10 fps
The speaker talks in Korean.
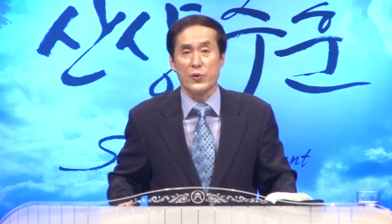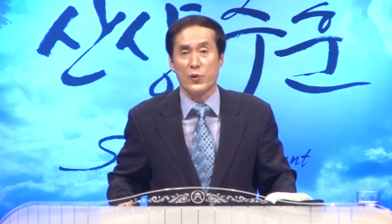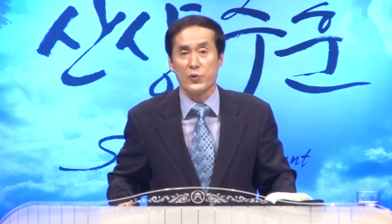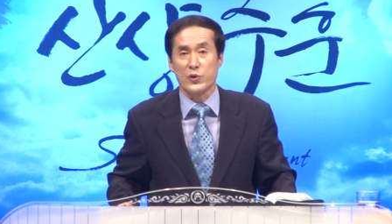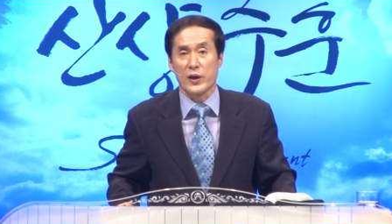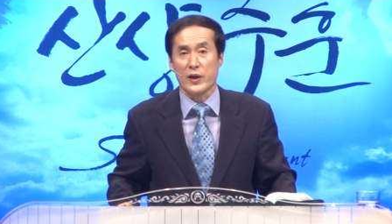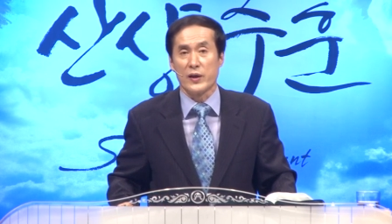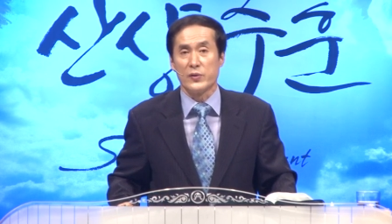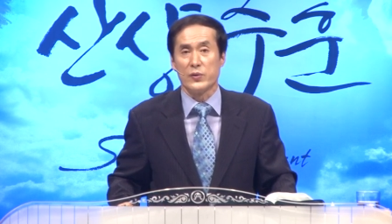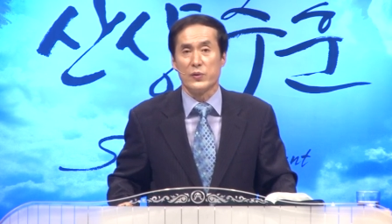용서하라
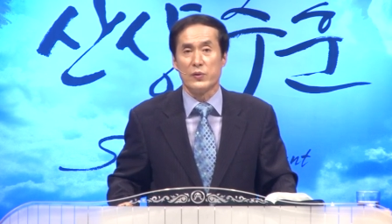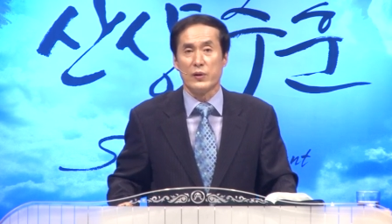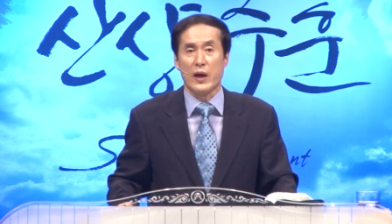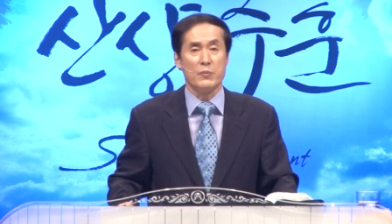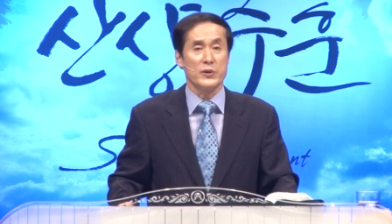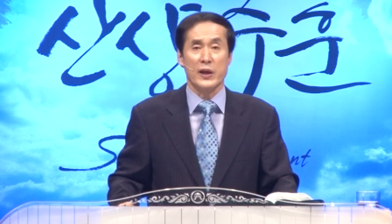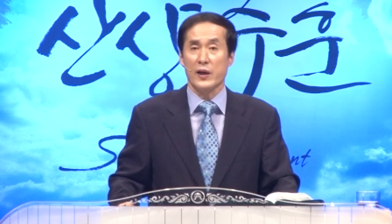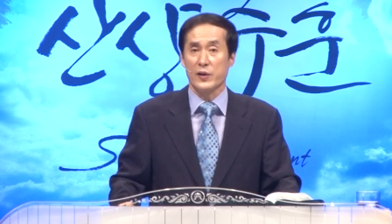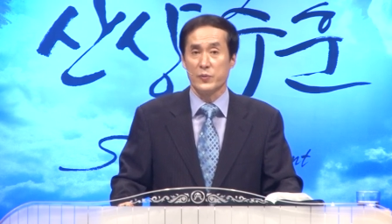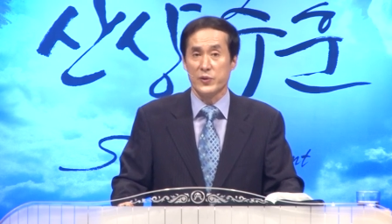해도 아무
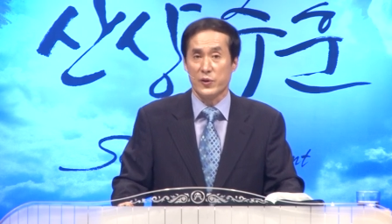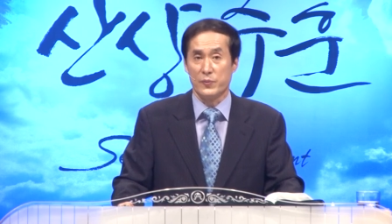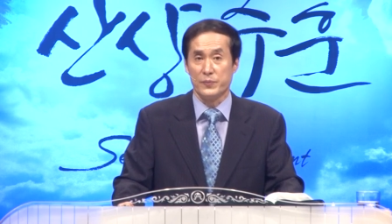상관없죠.